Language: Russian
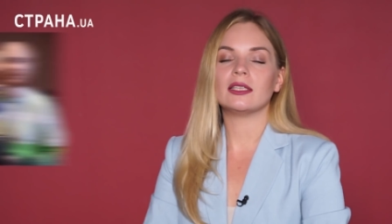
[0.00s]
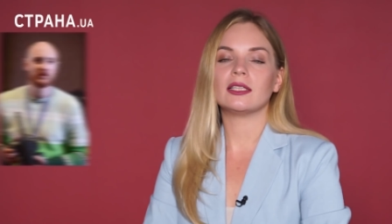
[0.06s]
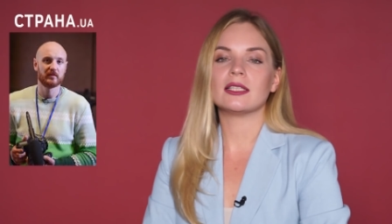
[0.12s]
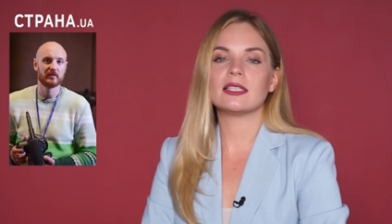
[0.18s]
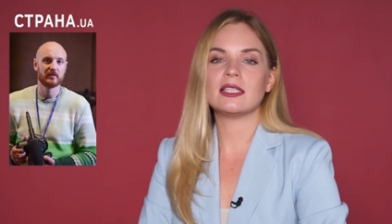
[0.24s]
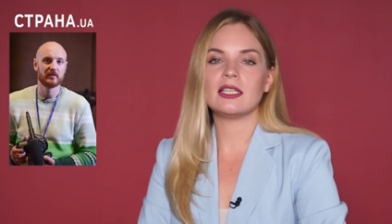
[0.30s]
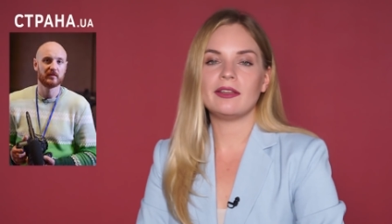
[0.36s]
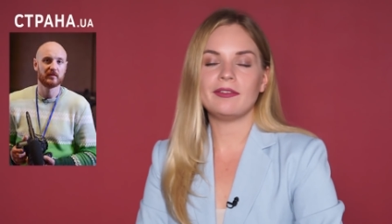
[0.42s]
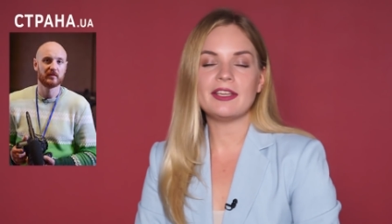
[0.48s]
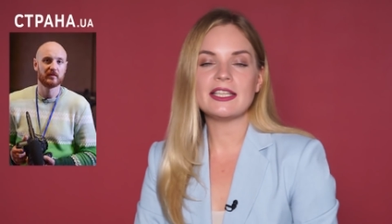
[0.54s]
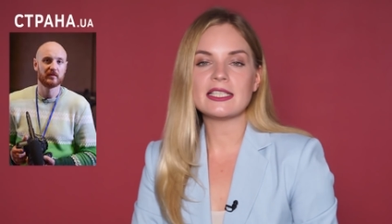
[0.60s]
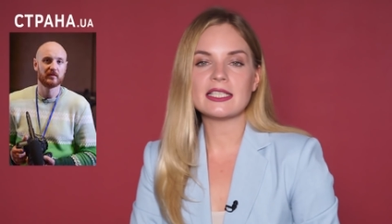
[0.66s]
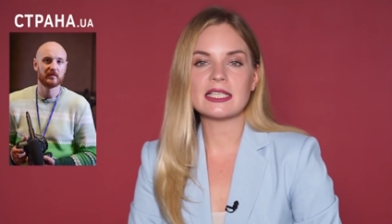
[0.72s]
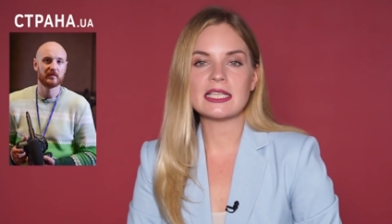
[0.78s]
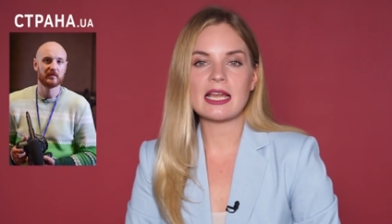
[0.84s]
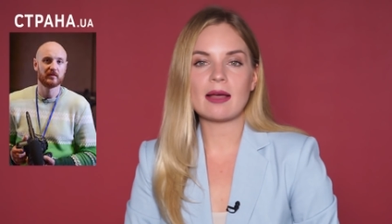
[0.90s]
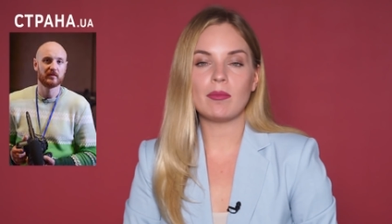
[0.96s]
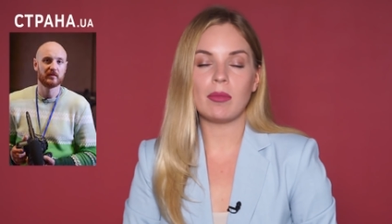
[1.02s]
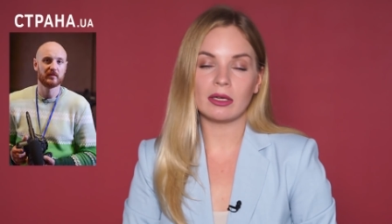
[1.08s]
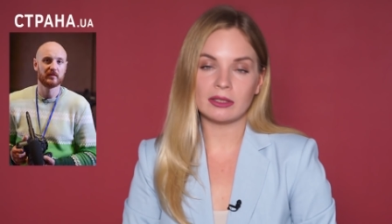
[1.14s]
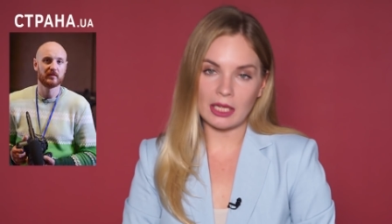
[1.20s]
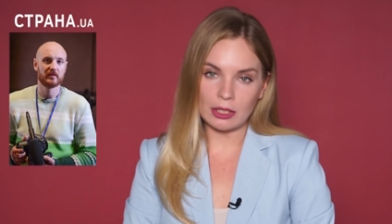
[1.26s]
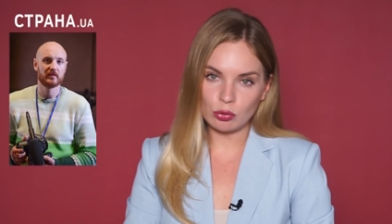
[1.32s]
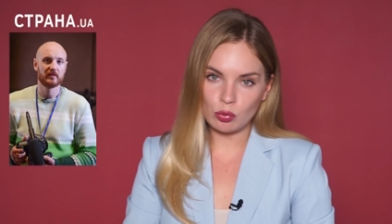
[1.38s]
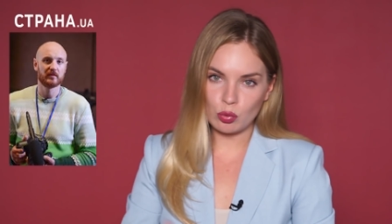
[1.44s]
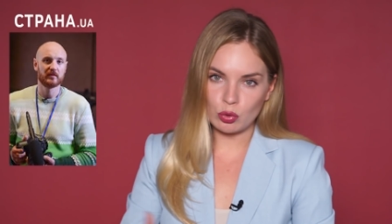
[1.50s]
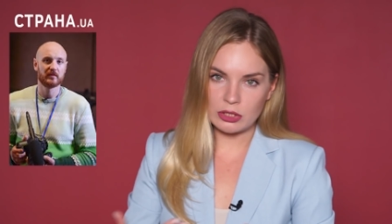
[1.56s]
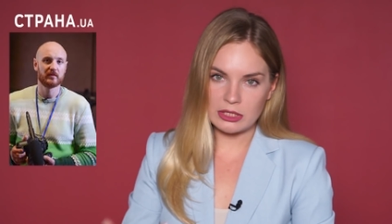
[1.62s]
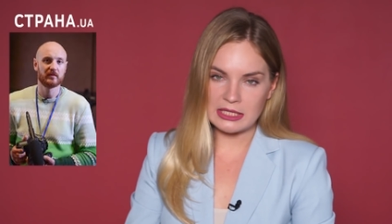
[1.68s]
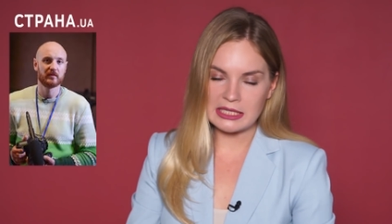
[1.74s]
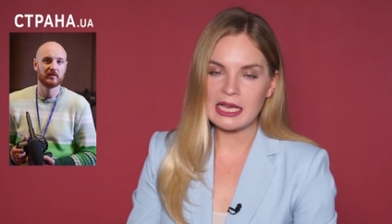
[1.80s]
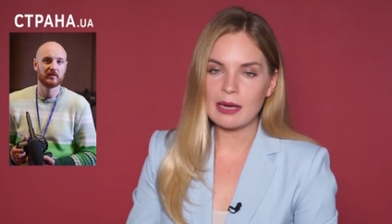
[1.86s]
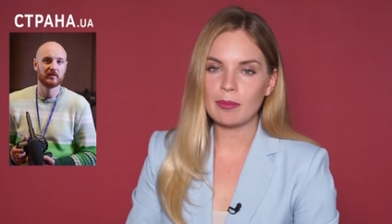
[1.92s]
этого телевидения Богдан
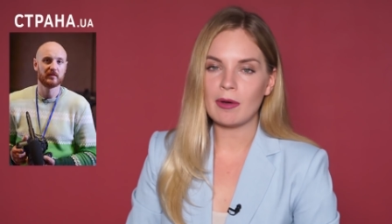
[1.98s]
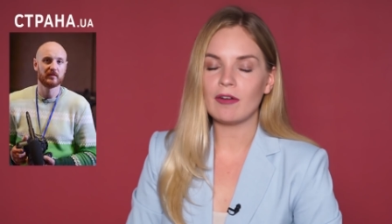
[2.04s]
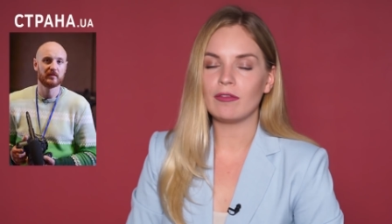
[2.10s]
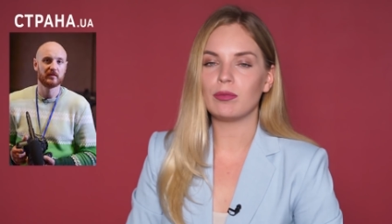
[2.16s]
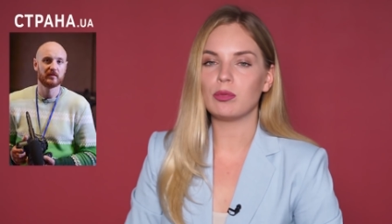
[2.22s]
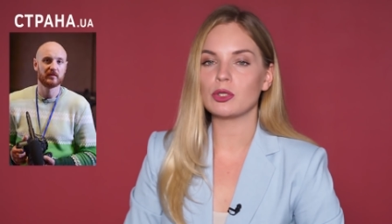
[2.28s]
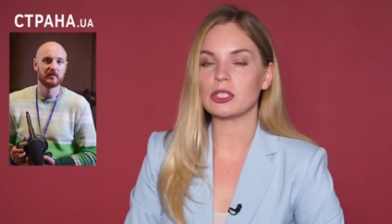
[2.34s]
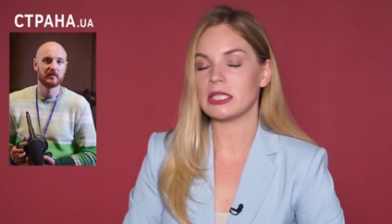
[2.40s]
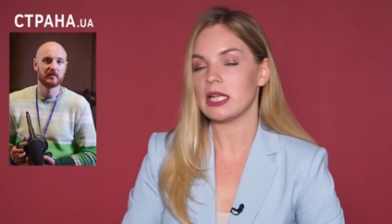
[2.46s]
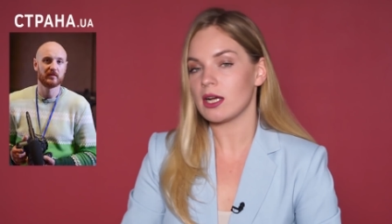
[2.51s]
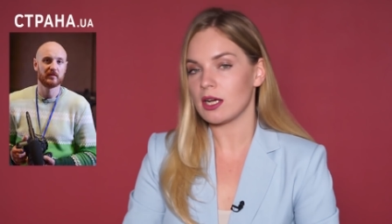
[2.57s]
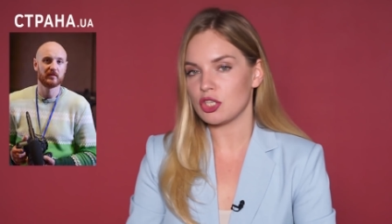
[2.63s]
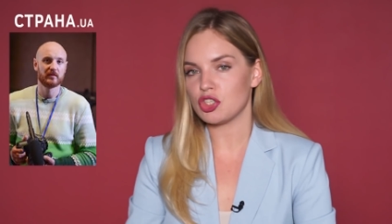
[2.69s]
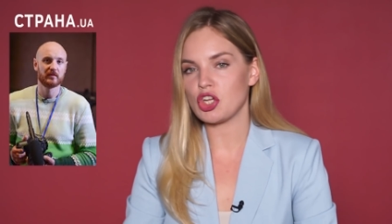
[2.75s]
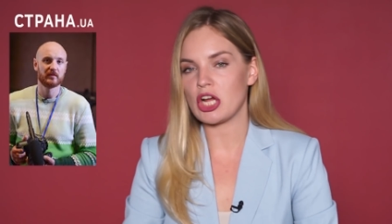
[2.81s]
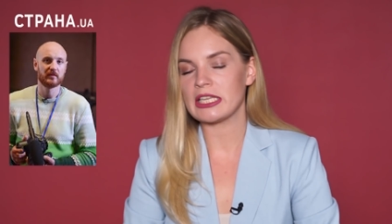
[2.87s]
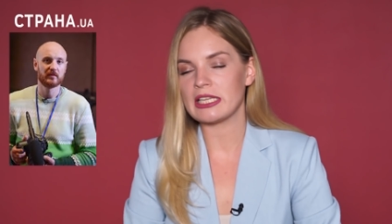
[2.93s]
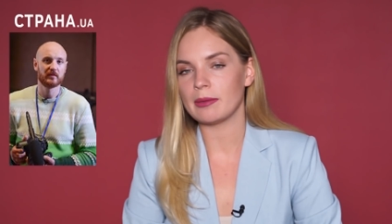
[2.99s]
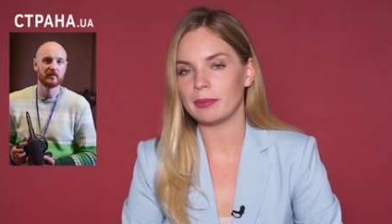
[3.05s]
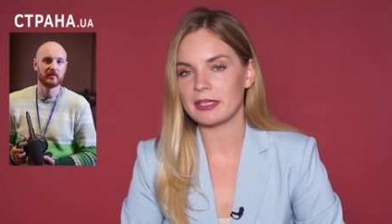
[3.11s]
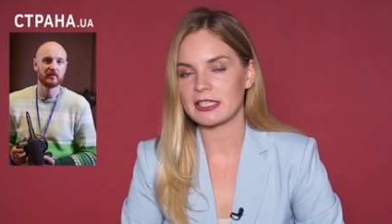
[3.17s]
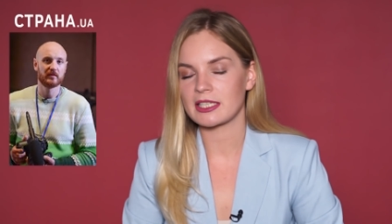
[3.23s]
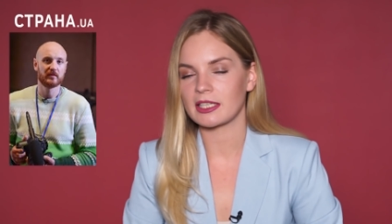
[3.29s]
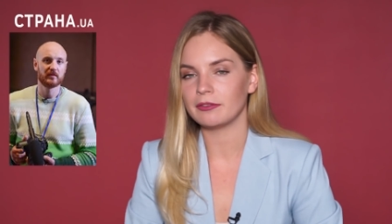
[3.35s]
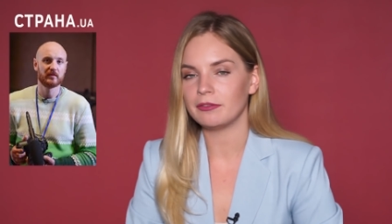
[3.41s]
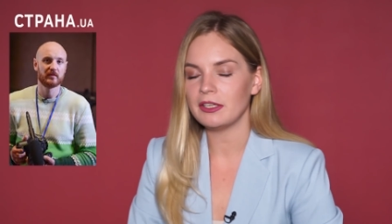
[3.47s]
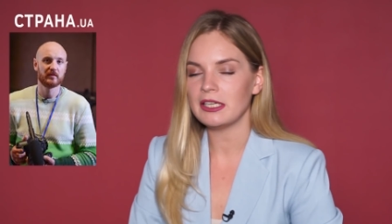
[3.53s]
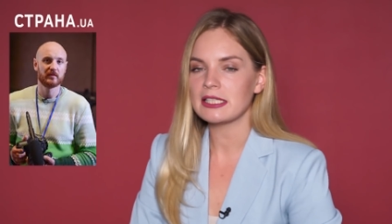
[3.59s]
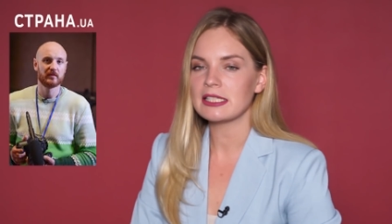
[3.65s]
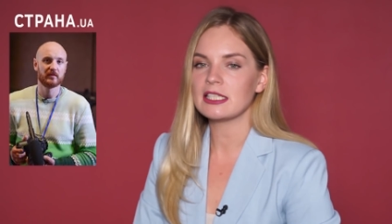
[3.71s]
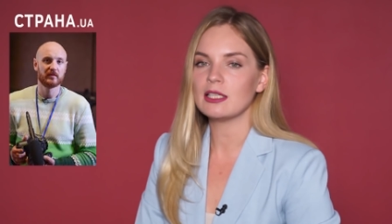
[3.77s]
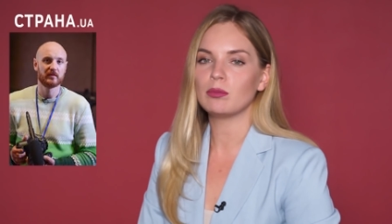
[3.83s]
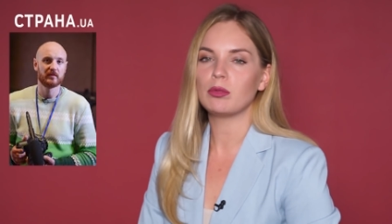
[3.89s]
Кутепов после окончания
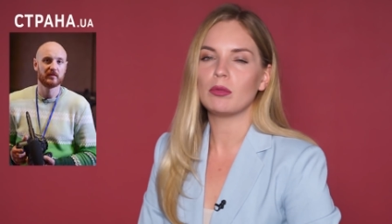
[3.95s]
пресс-конференции